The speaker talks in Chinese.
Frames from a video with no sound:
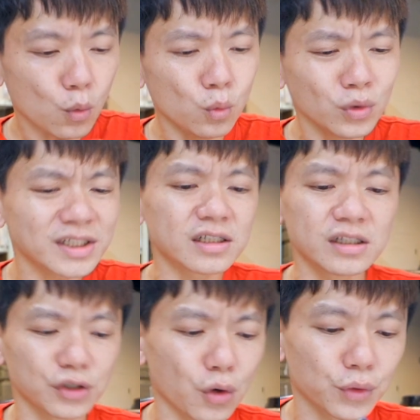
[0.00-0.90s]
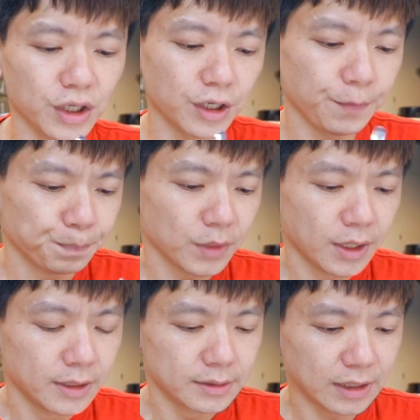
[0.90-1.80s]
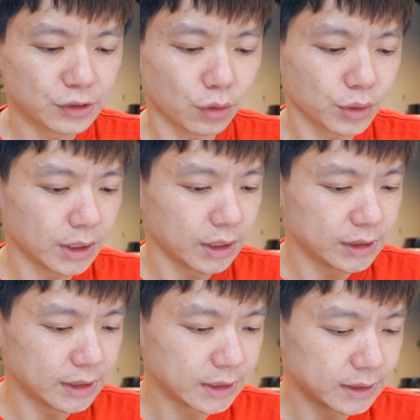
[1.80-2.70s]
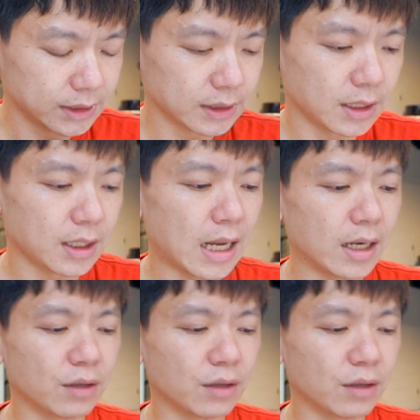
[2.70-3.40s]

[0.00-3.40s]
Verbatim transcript: 我使用的这周的一些心得啦。